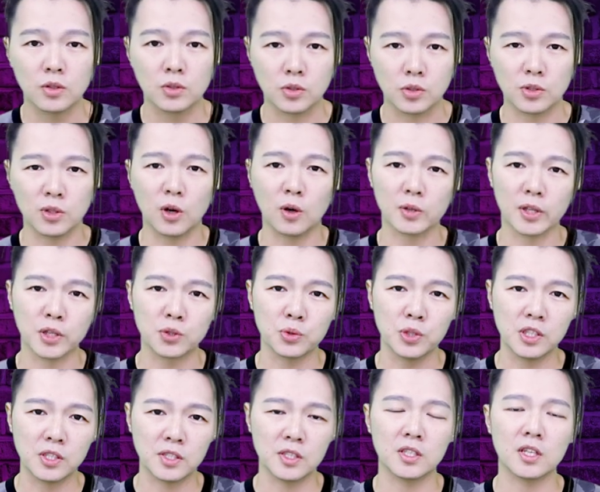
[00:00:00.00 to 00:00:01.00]
之后他就
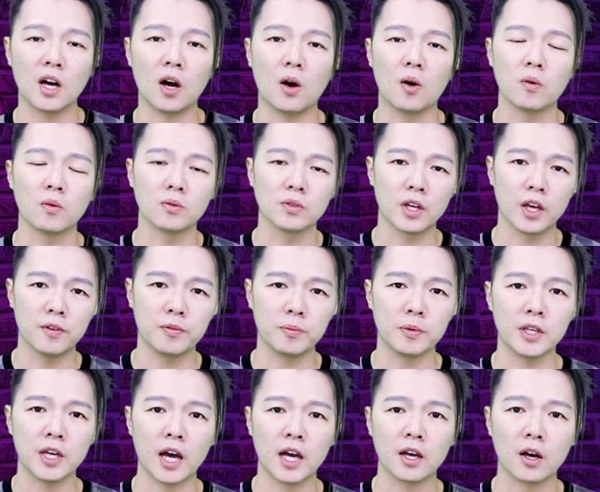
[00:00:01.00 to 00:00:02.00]
一直要
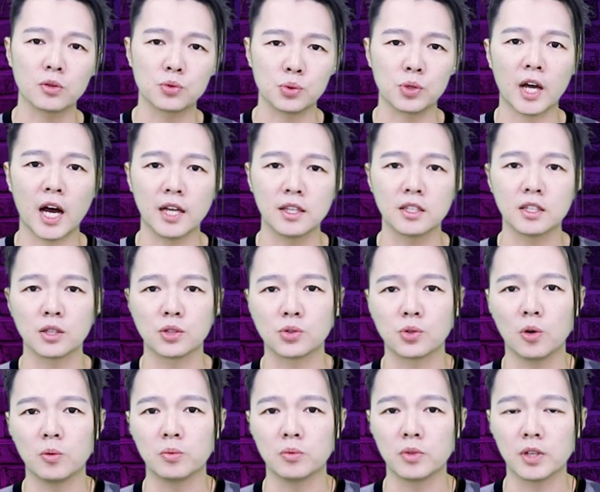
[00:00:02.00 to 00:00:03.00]
FBI 要去看这个
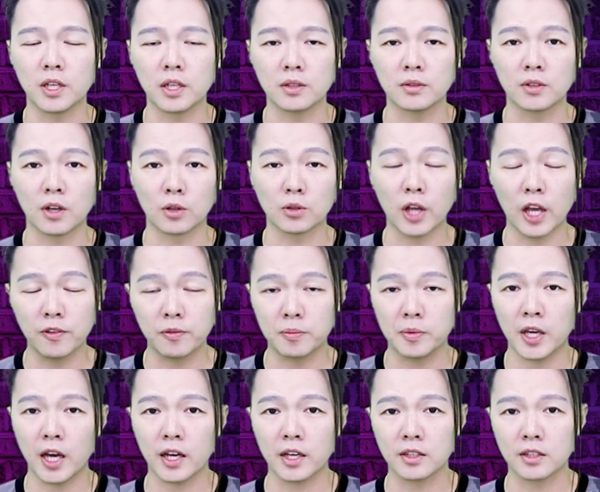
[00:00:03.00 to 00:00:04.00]
搜捕令，然后
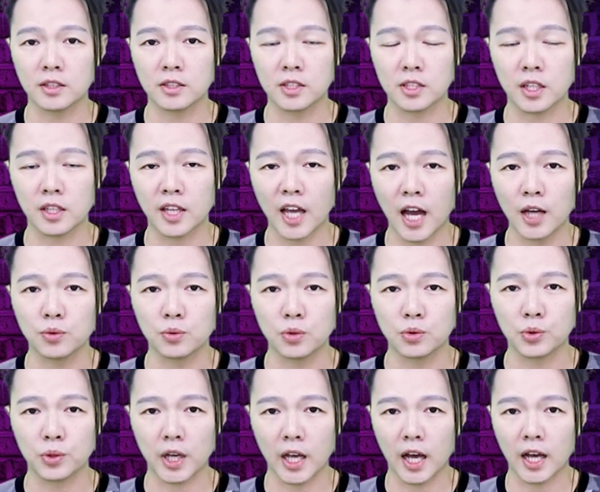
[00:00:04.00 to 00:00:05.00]
FBI 的这个探员
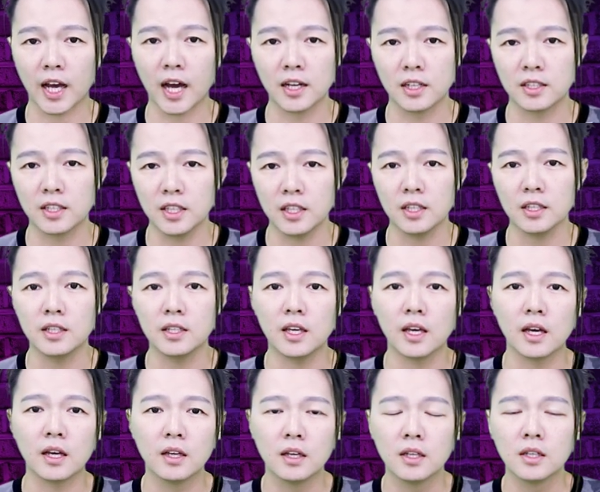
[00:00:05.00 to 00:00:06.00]
就给他看了第一
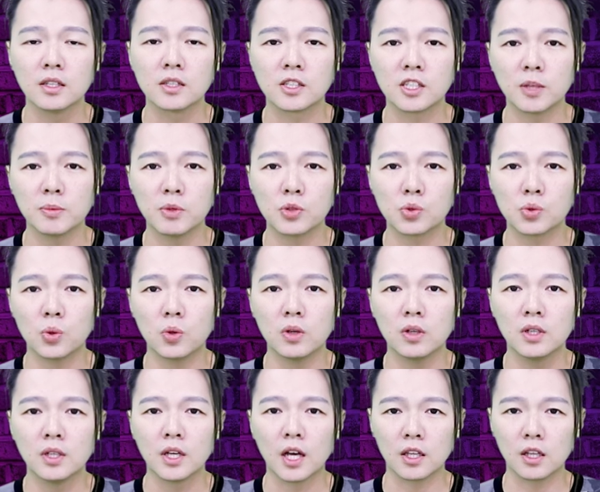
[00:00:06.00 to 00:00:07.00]
页，上面
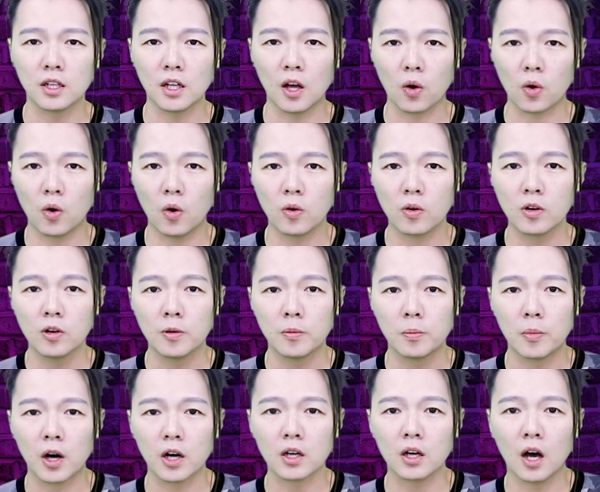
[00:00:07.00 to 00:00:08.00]
说他的老公
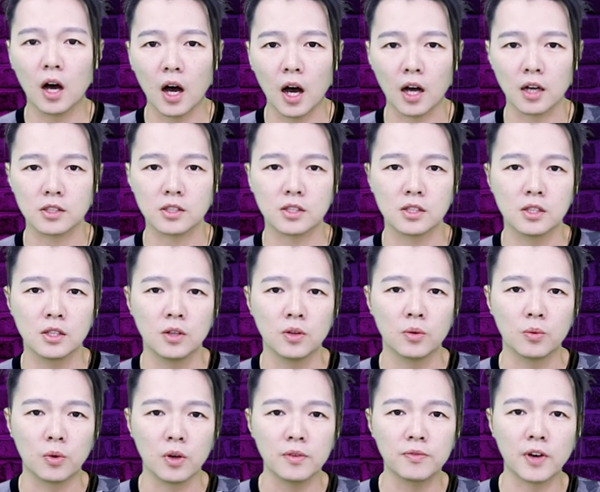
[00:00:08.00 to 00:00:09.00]
Mark h a w k s
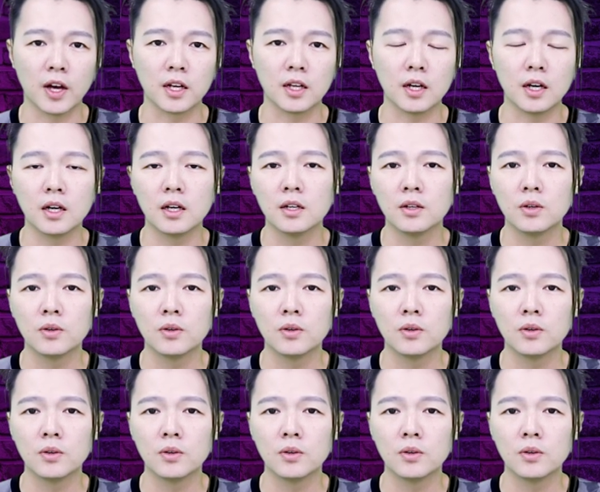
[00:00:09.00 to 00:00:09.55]
违反了